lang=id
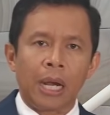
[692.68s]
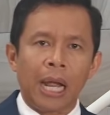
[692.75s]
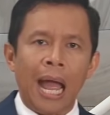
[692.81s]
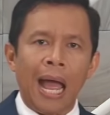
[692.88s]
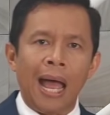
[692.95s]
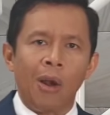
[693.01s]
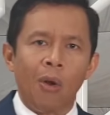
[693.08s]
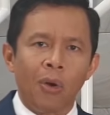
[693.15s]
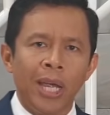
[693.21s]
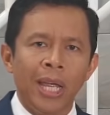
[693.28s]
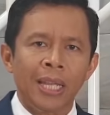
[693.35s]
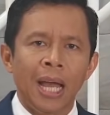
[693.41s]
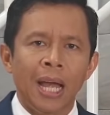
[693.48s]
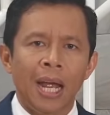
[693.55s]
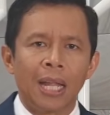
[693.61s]
kalau
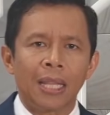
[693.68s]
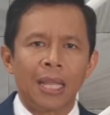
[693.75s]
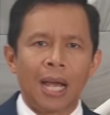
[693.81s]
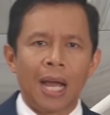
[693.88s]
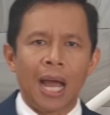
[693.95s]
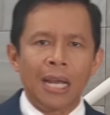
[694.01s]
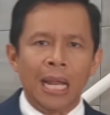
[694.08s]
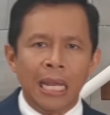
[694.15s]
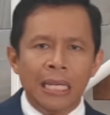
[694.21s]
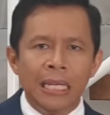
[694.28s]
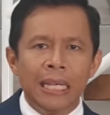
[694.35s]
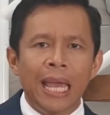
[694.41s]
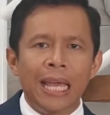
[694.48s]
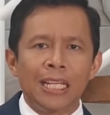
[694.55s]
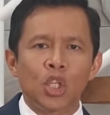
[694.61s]
kita katakan
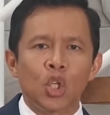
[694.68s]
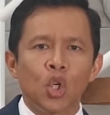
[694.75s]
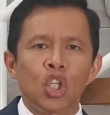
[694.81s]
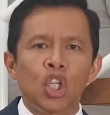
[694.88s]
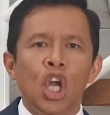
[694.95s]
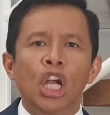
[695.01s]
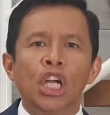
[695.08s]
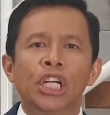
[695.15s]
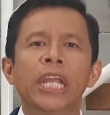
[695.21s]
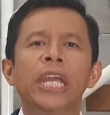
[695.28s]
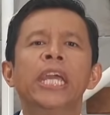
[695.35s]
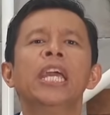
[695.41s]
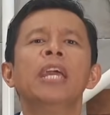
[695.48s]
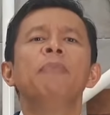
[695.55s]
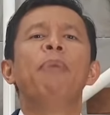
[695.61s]
Yesus
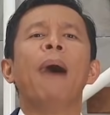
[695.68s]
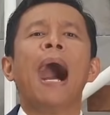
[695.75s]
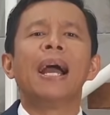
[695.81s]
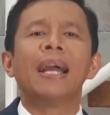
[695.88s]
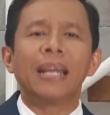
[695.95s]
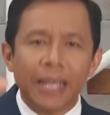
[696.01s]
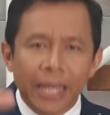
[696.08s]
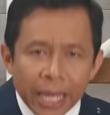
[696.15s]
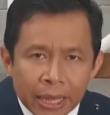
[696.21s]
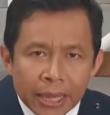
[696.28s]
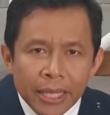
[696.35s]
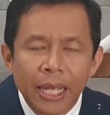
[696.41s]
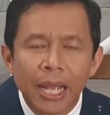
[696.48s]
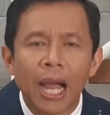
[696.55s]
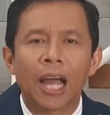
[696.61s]

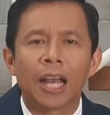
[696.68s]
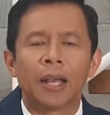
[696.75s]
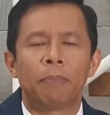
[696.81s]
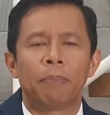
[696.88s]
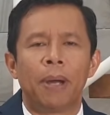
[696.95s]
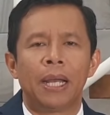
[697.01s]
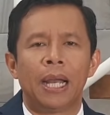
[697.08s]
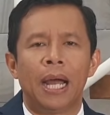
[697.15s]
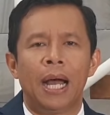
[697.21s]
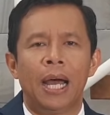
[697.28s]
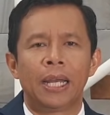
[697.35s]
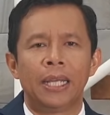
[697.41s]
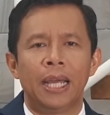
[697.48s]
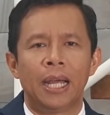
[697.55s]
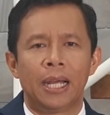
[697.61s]
dibangkitkan pada
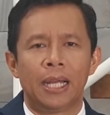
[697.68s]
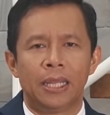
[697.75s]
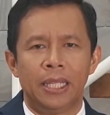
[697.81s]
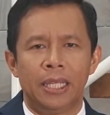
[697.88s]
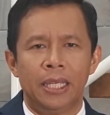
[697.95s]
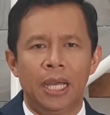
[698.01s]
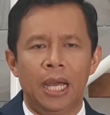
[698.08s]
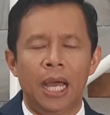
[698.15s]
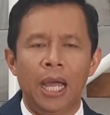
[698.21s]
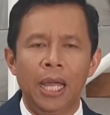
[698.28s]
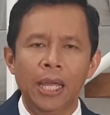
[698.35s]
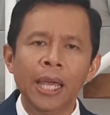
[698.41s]
hari yang ketiga,